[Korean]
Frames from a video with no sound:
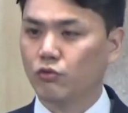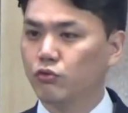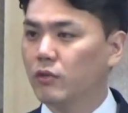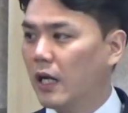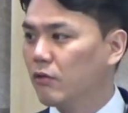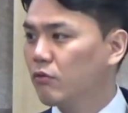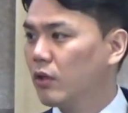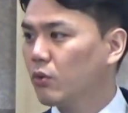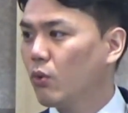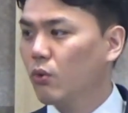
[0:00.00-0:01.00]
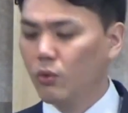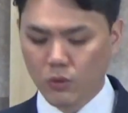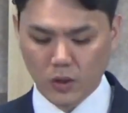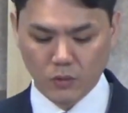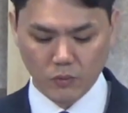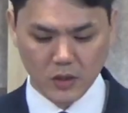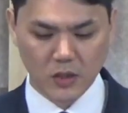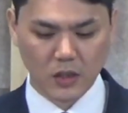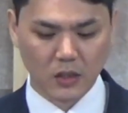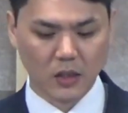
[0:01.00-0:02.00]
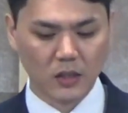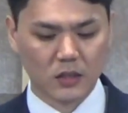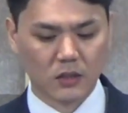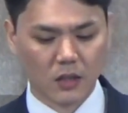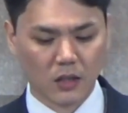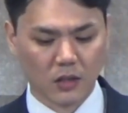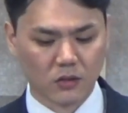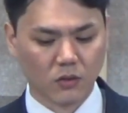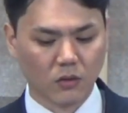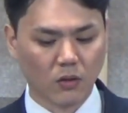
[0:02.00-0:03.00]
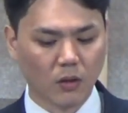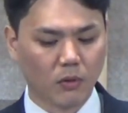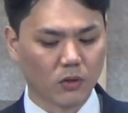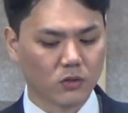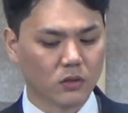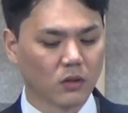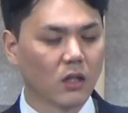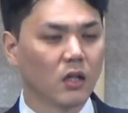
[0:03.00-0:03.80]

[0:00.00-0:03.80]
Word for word: 두 강국의 통로에 위치한 이스라엘에서 벌어진